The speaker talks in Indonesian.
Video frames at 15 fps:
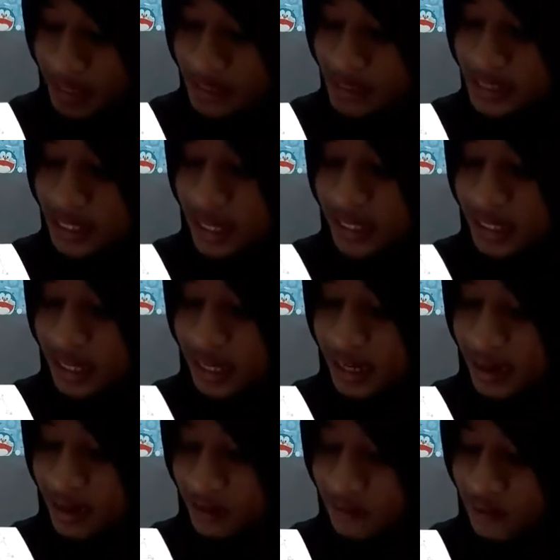Jika
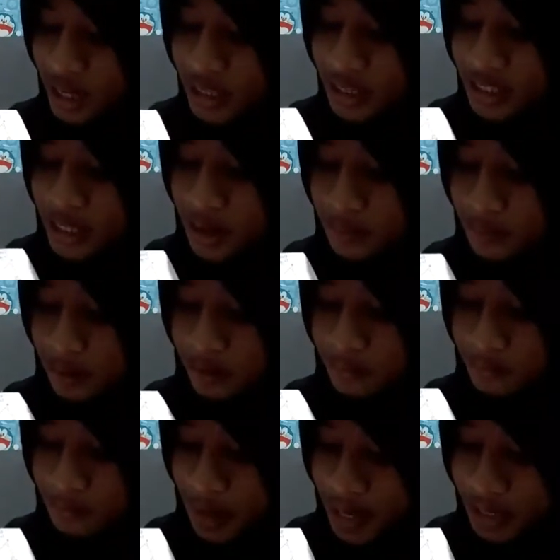tangan alfa 3 per
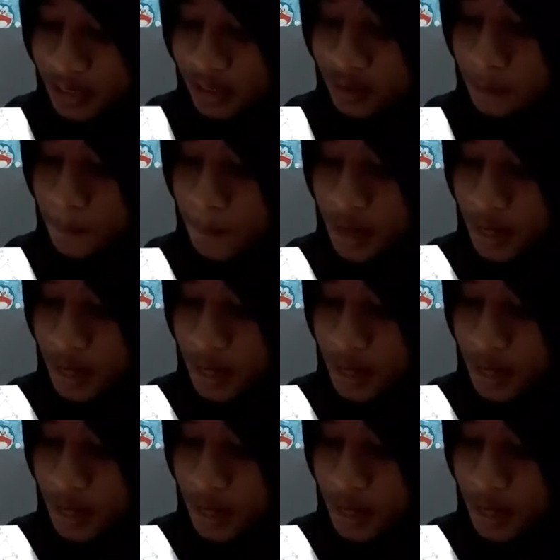4,